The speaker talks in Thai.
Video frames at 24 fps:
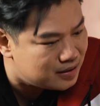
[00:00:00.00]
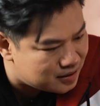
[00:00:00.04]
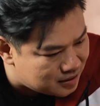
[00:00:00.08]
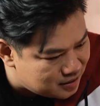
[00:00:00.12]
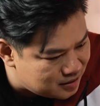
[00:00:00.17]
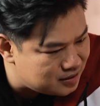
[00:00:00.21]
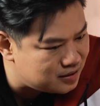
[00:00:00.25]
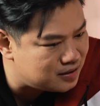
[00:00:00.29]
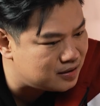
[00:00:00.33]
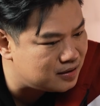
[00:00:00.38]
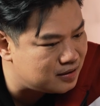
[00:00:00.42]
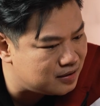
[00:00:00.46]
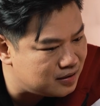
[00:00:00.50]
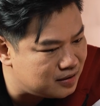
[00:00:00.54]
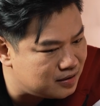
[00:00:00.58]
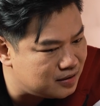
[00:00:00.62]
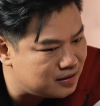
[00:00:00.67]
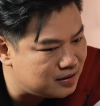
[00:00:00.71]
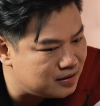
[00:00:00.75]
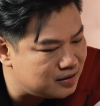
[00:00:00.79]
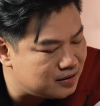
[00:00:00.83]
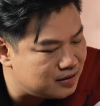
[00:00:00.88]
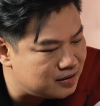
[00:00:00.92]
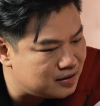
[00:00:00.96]
เออ
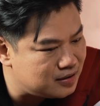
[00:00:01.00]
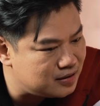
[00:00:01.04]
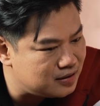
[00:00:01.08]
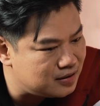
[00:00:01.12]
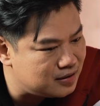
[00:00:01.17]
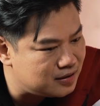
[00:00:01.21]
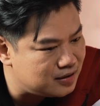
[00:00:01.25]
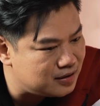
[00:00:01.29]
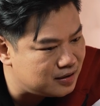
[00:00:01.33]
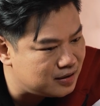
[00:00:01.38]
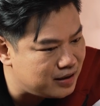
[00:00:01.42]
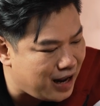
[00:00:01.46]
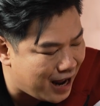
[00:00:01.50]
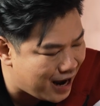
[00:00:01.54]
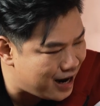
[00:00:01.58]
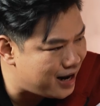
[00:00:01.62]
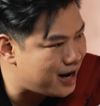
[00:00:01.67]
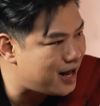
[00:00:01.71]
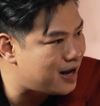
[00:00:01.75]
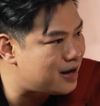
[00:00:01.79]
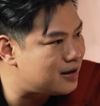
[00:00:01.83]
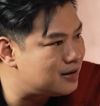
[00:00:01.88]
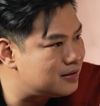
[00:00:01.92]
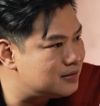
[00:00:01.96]
ได้
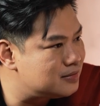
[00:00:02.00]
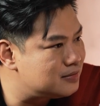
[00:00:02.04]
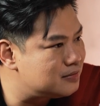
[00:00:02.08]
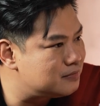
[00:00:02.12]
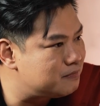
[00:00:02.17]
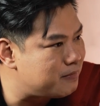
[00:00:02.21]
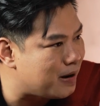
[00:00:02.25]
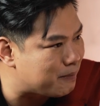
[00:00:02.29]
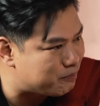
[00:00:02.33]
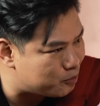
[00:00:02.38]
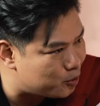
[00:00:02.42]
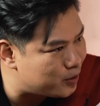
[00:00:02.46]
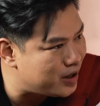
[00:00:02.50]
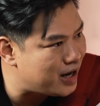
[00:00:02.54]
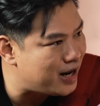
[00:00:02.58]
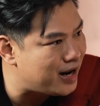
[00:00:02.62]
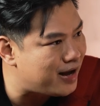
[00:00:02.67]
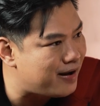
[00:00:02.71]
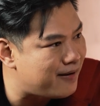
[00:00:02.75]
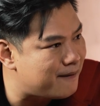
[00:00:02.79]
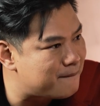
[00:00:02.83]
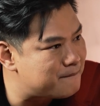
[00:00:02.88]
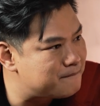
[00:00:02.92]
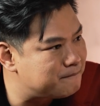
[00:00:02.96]
ละ ปรับตัวได้ละ